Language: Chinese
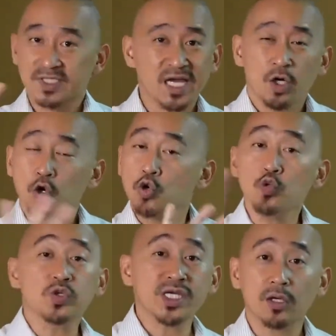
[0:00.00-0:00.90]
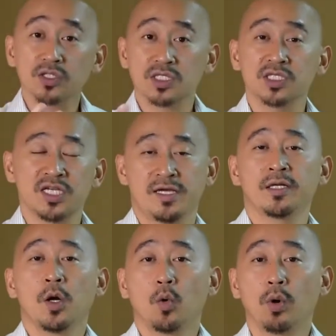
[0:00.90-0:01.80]
在呼召之前，
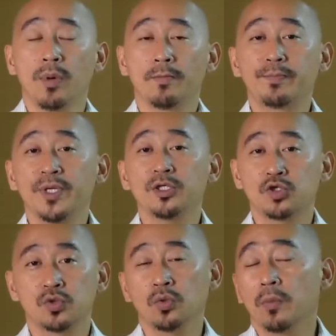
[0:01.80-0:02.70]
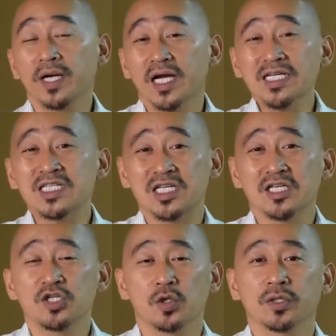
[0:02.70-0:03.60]
我们必须，我们跟
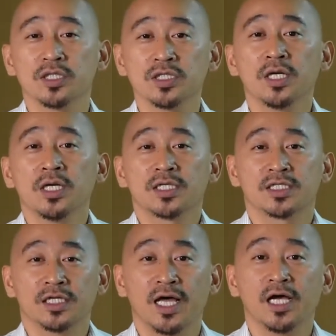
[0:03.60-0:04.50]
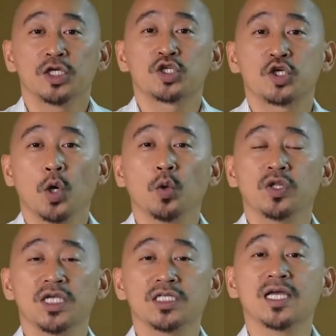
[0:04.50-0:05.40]
神求的是神啊，求
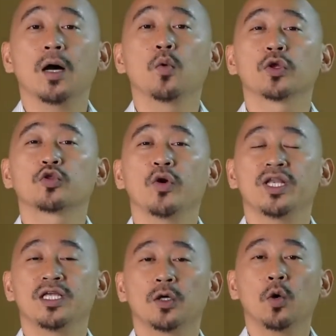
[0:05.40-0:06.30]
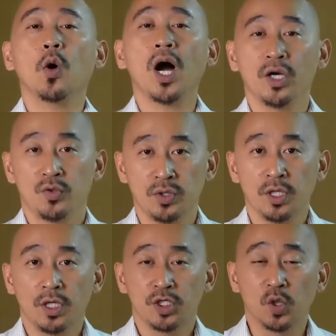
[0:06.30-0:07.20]
你让我对你的话语
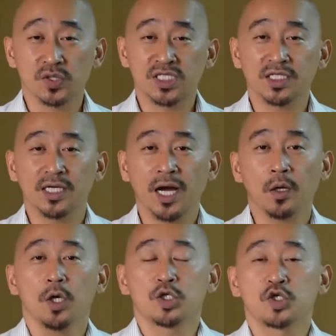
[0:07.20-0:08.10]
有信靠，